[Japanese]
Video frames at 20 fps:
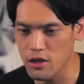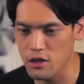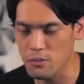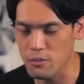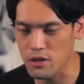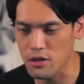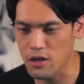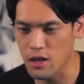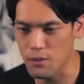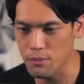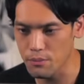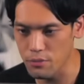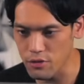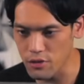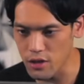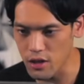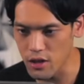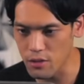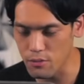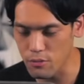してますで、
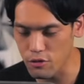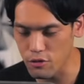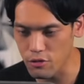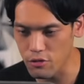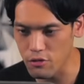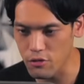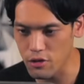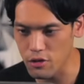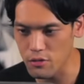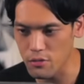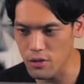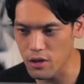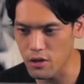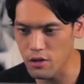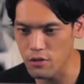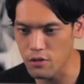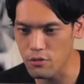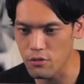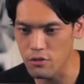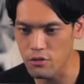Apple 製品もっと詳しく見たい
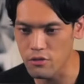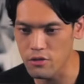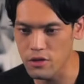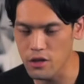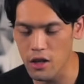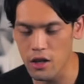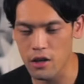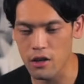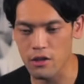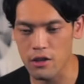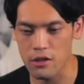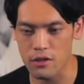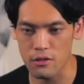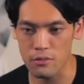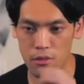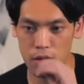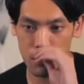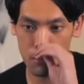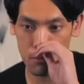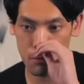人はこの前回のや
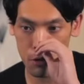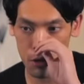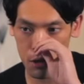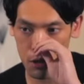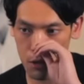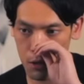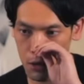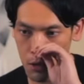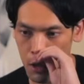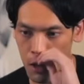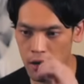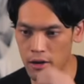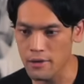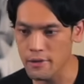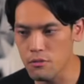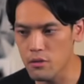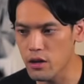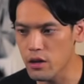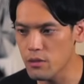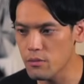つ見てもらって
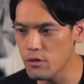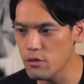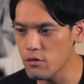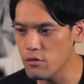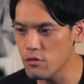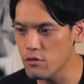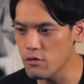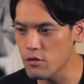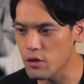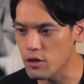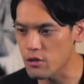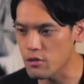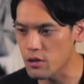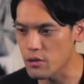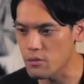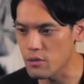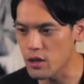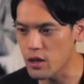とまレビュー動画とかも